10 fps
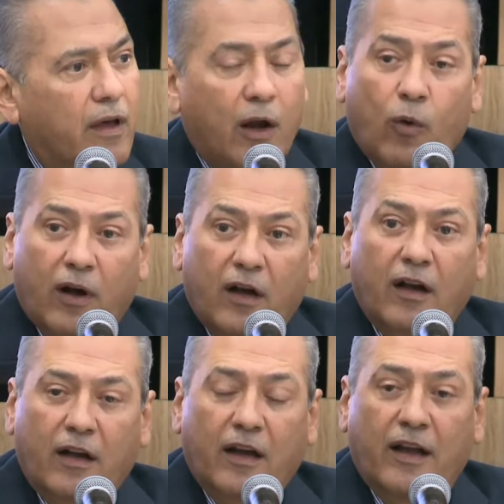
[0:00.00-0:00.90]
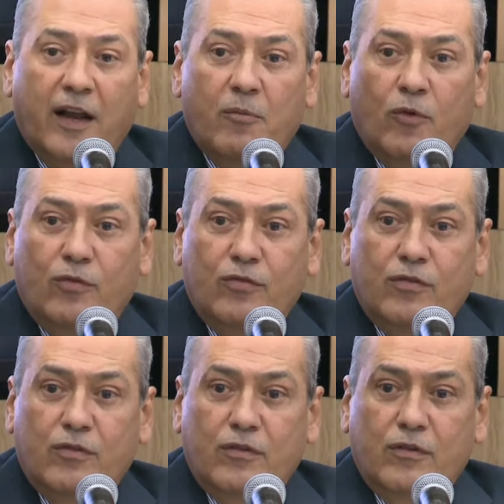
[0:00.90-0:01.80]
el Oaxaca que
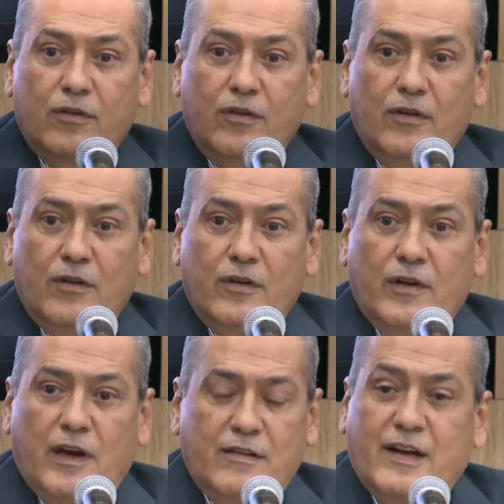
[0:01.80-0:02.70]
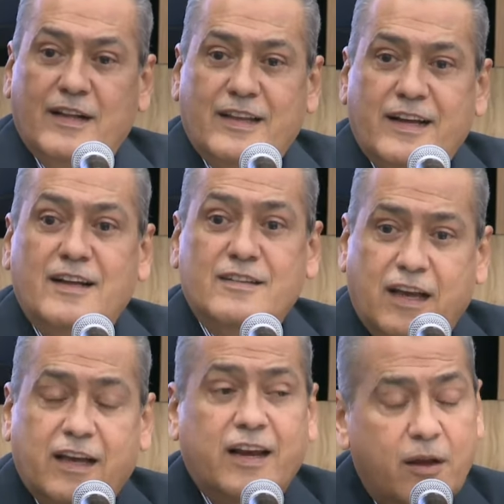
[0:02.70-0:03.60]
queremos, el Zacatecas
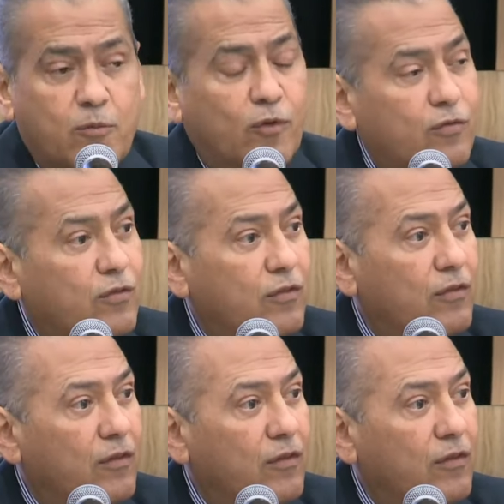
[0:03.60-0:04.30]
que queremos,